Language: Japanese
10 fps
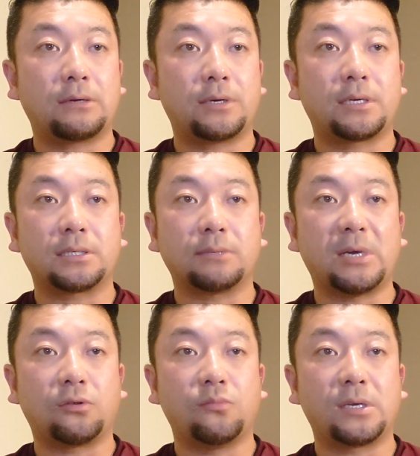これに関して
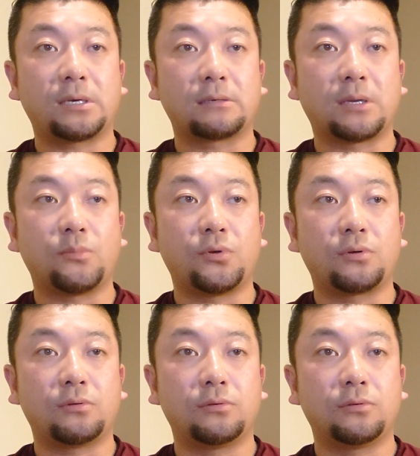は同盟国の武
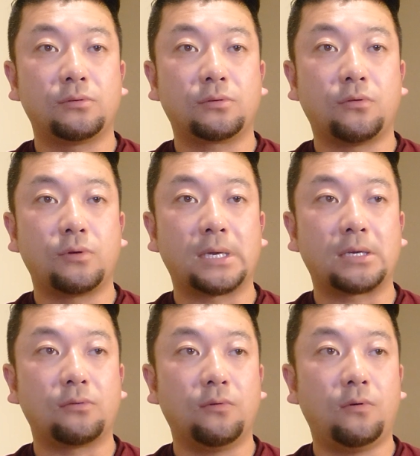力攻
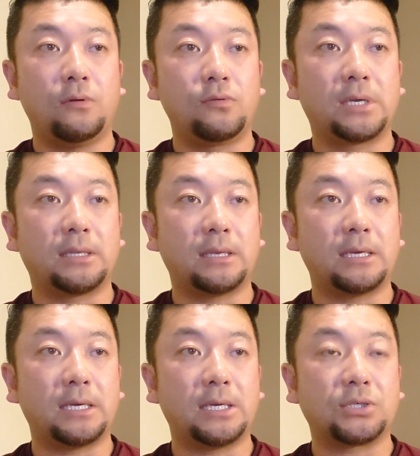撃を受け
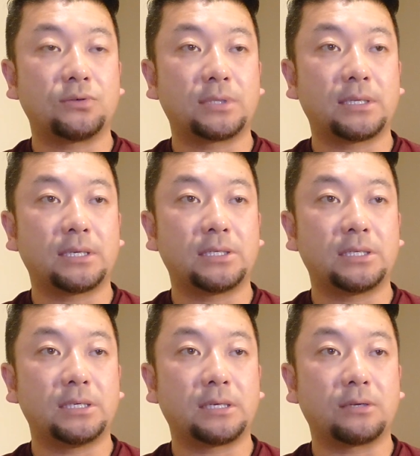て集団的
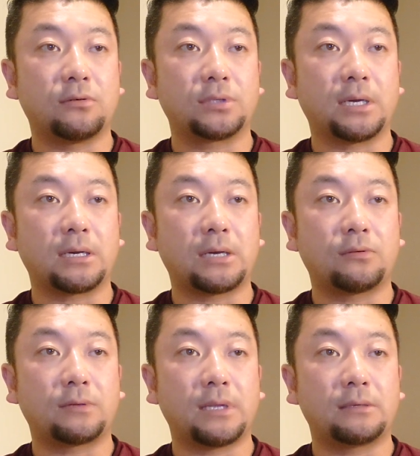自衛権行使が可
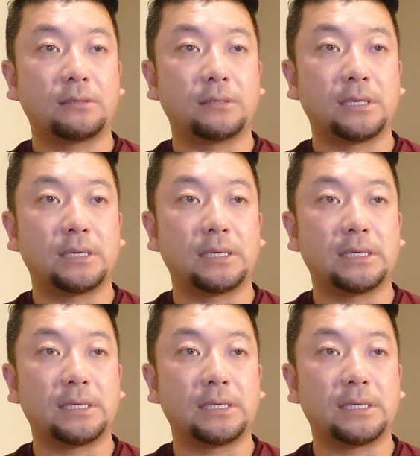能となる、